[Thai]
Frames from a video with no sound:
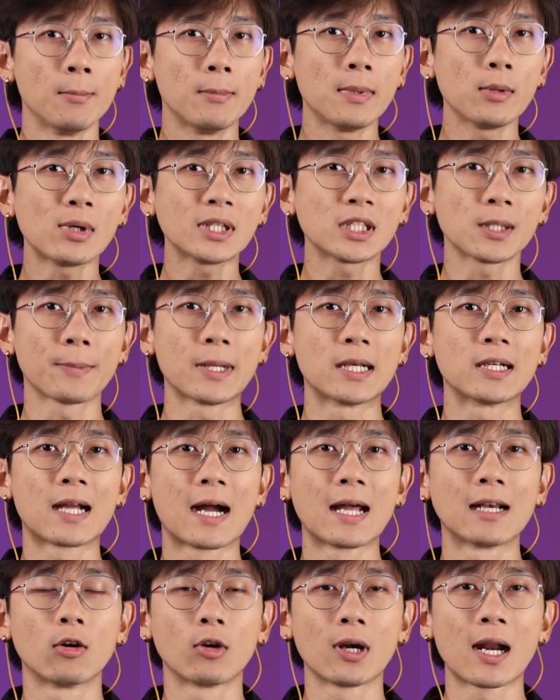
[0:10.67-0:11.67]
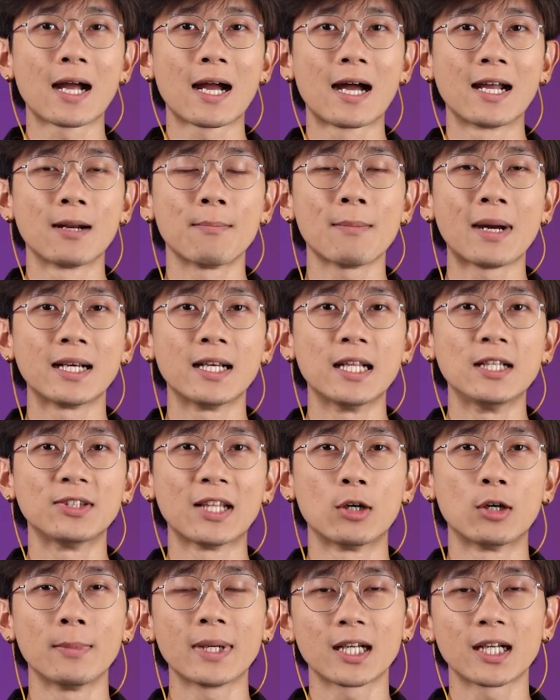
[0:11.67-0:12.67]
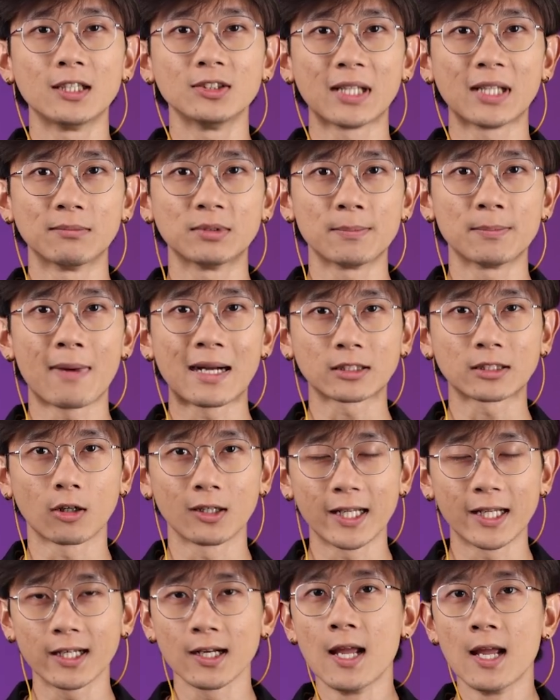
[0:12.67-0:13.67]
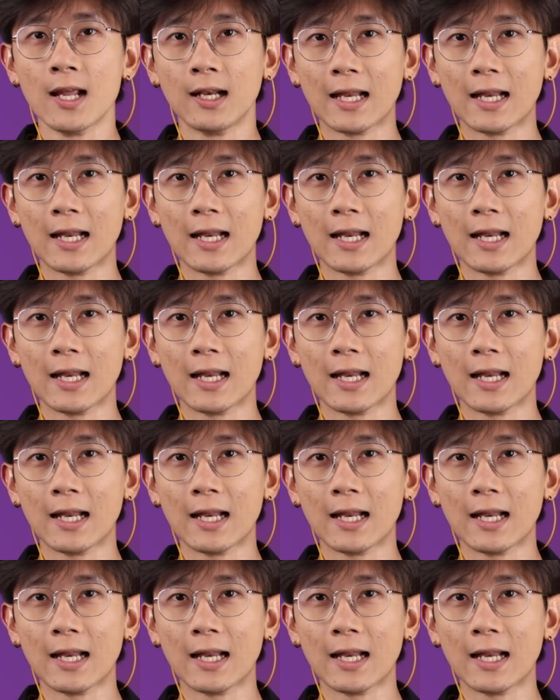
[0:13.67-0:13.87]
ไม่ว่าจะเป็นการลดราคาน้ำมันดีเซลไม่เกิน30บาทต่อลิตร